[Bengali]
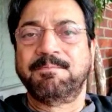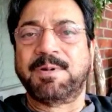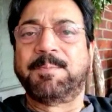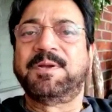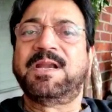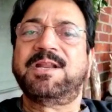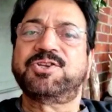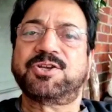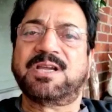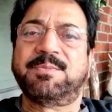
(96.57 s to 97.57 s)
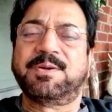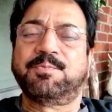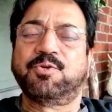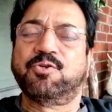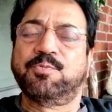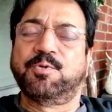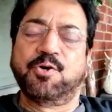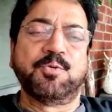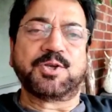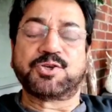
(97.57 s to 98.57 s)
বাপিলাহারির সঙ্গে আমার বহু
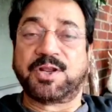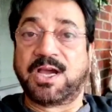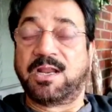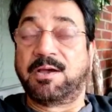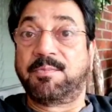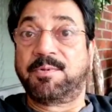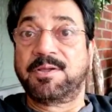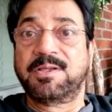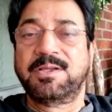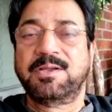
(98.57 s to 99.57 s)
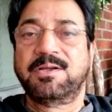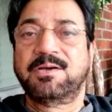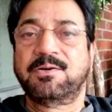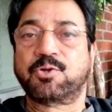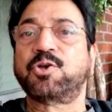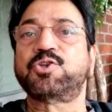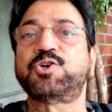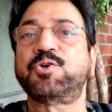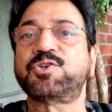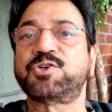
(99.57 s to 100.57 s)
বহু বছরের আলাপ ও তখন
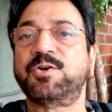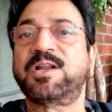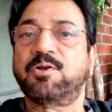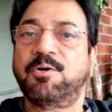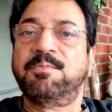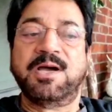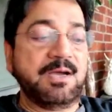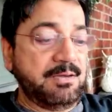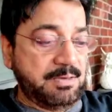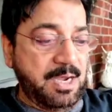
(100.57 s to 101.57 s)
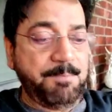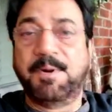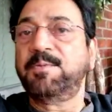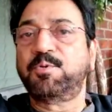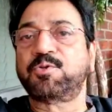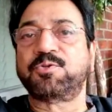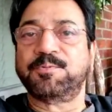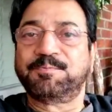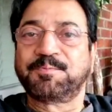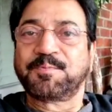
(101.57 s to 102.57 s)
ছোটো ছিল একটা লম্বা হাফ প্যান্ট পরতো
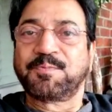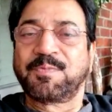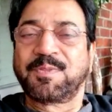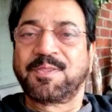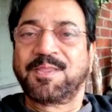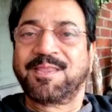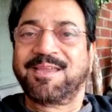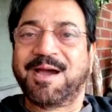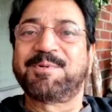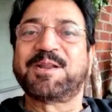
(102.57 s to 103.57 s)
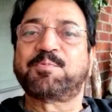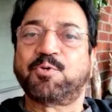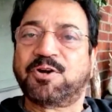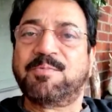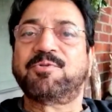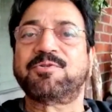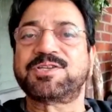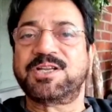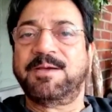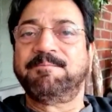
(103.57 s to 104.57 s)
আমরা একটা প্রোগ্রাম
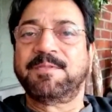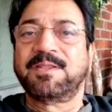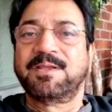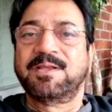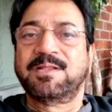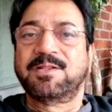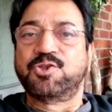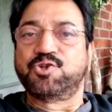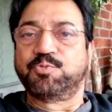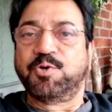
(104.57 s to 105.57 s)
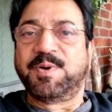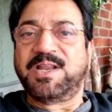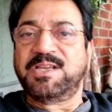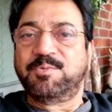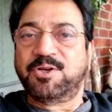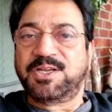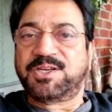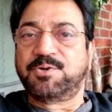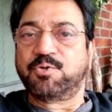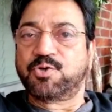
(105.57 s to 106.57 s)
করেছিলাম যুববাণী বলে
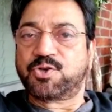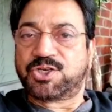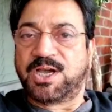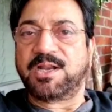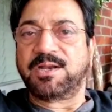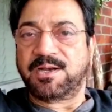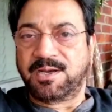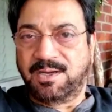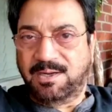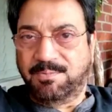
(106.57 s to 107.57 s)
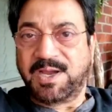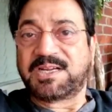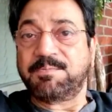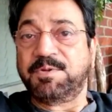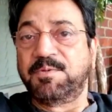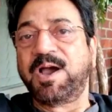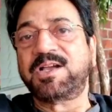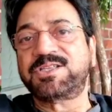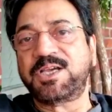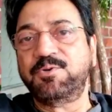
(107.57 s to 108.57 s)
একটি অনুষ্ঠান বা একটা বিভাগ
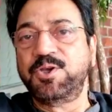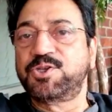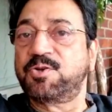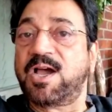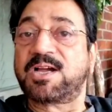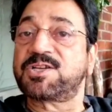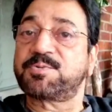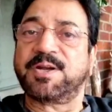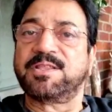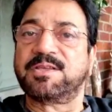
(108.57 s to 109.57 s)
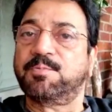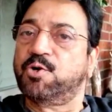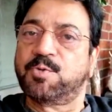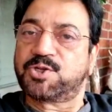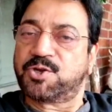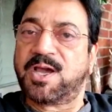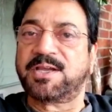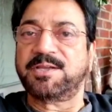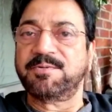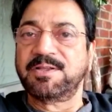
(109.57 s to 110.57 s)
চালু হয়েছিল আকাশবাণীতে বহু বছর
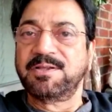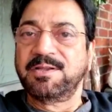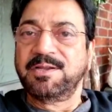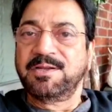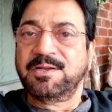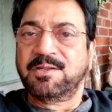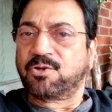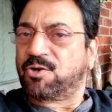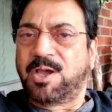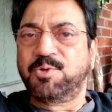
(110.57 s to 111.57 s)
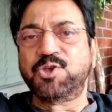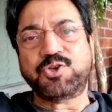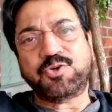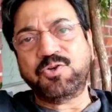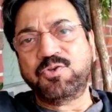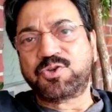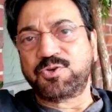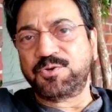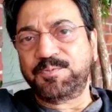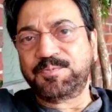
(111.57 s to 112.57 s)
আগে তখন আমিও ছোট ও ছোট